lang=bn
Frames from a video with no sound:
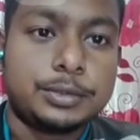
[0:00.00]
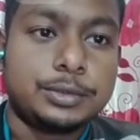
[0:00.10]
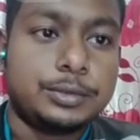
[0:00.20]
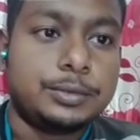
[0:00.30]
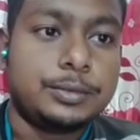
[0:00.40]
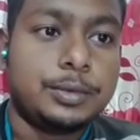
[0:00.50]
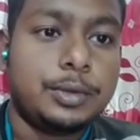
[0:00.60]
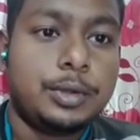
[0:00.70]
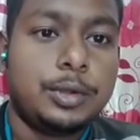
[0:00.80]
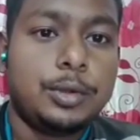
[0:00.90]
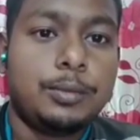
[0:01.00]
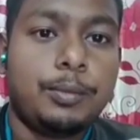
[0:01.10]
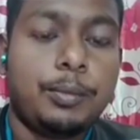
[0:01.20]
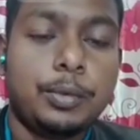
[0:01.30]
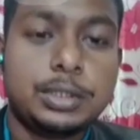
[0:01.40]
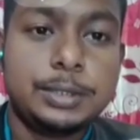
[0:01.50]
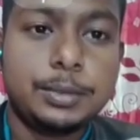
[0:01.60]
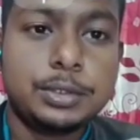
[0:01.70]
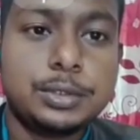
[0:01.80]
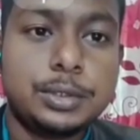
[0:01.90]
পরের প্রশ্ন
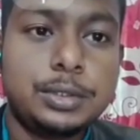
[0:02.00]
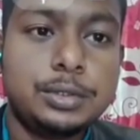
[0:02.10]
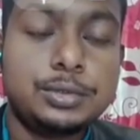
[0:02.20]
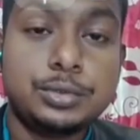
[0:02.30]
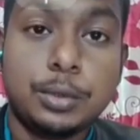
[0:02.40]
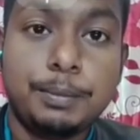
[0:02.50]
প্রতি বছর